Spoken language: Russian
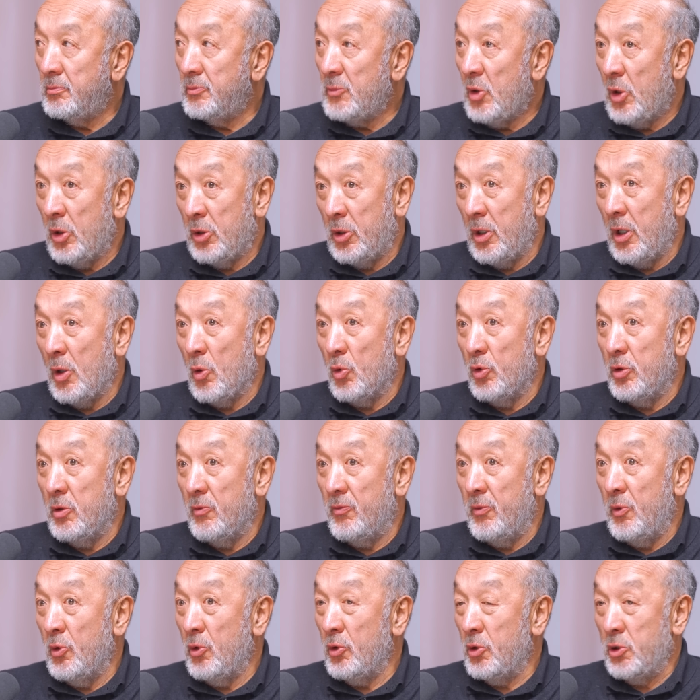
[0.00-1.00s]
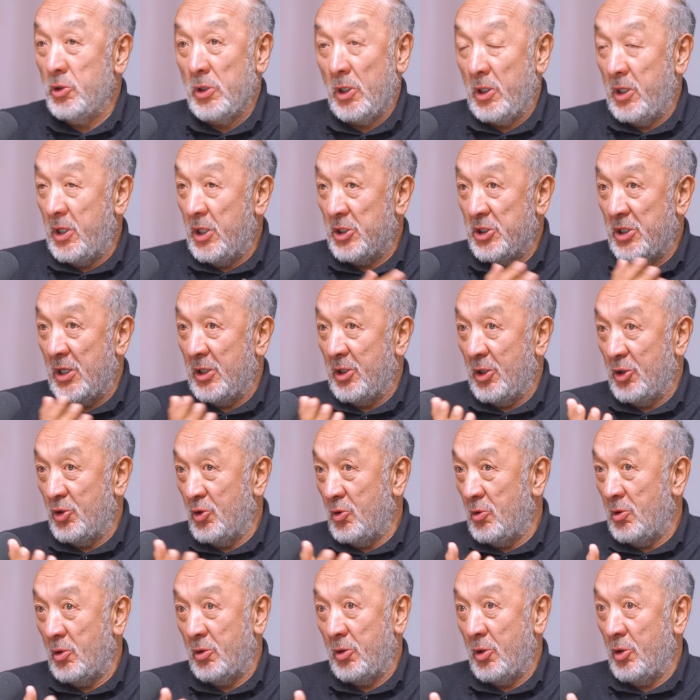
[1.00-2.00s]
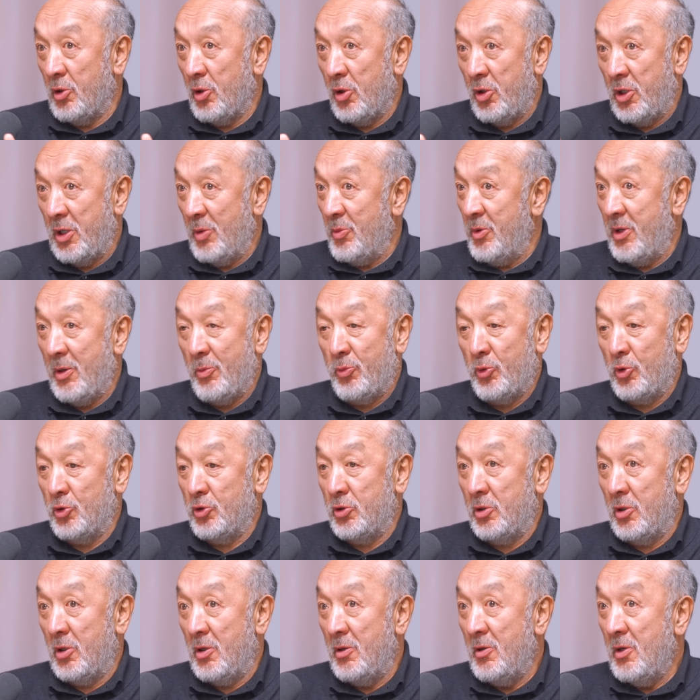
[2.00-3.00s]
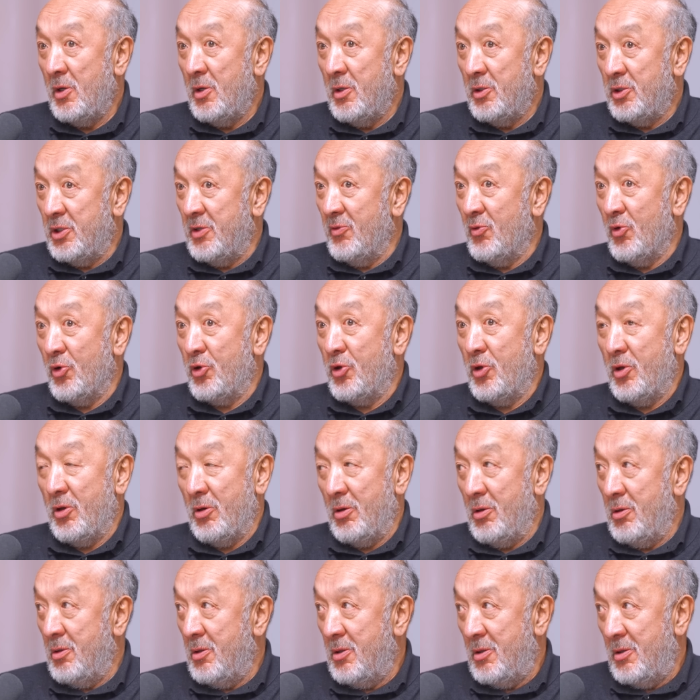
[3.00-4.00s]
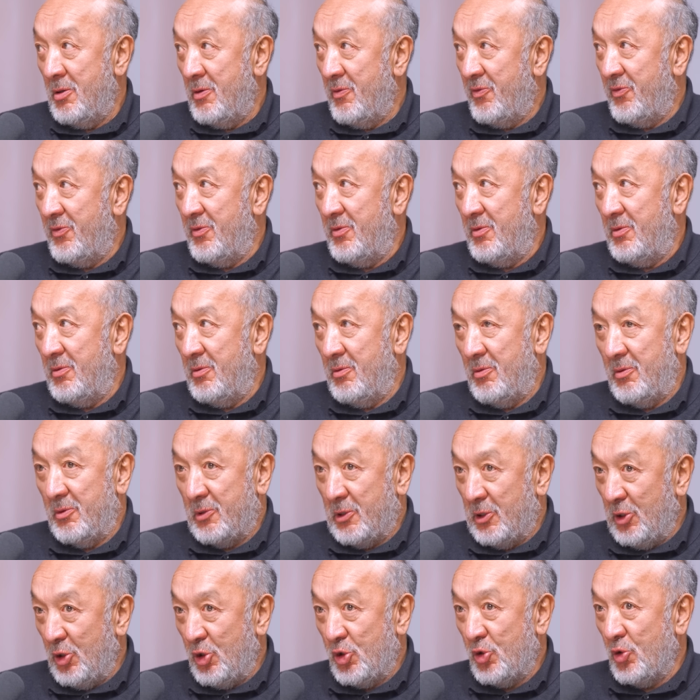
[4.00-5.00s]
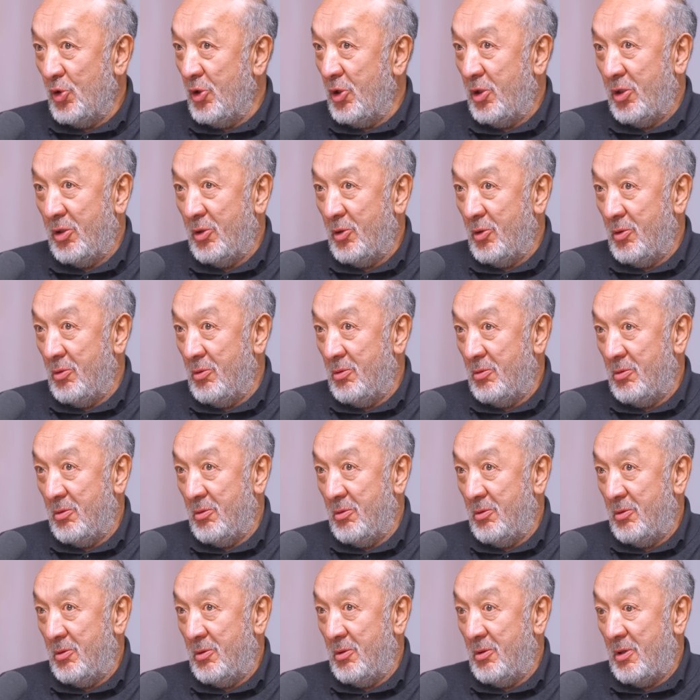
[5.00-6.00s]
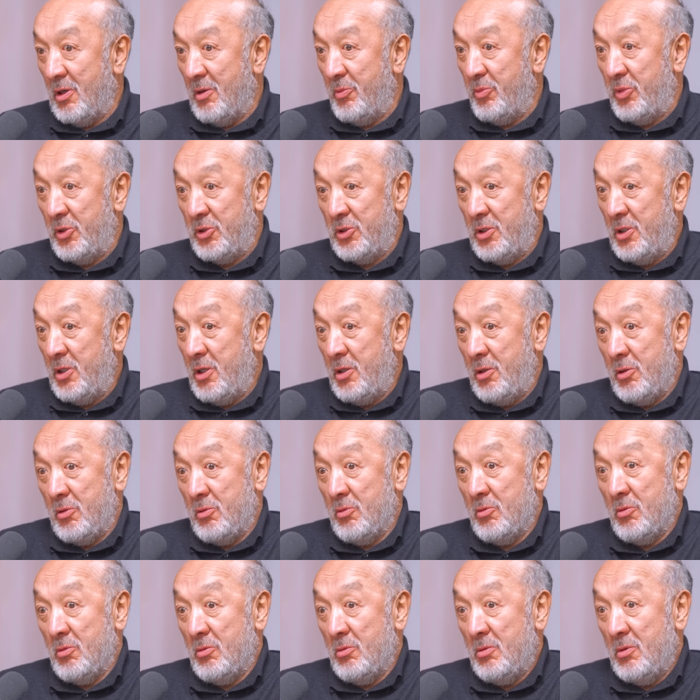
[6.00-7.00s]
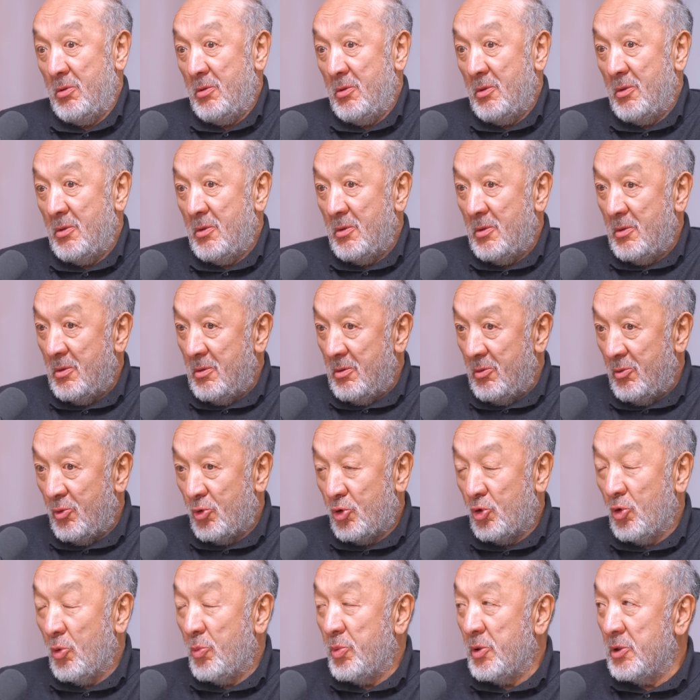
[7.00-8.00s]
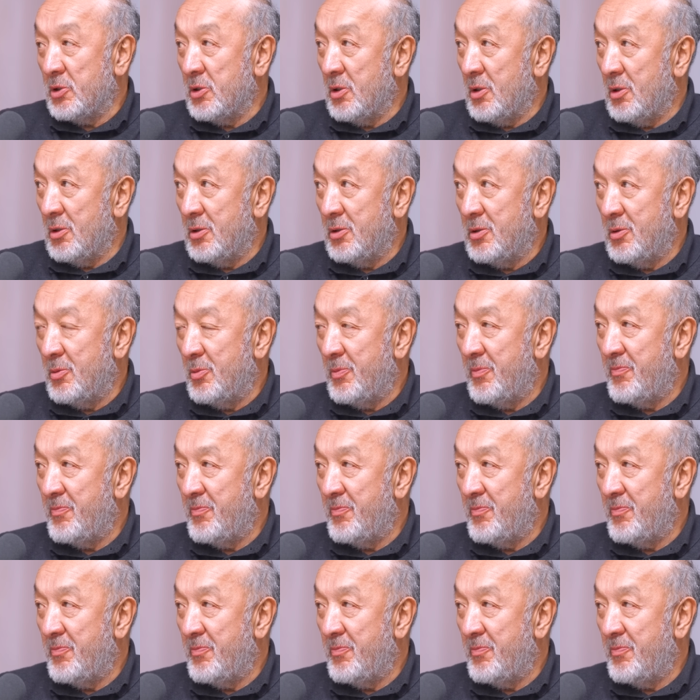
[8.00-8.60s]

Это я удивлен. Кстати, я же отошел от этой uh-huh. темы. Я просто сегодня слышу эти э, объяснения, ну, ну что пожалуйста.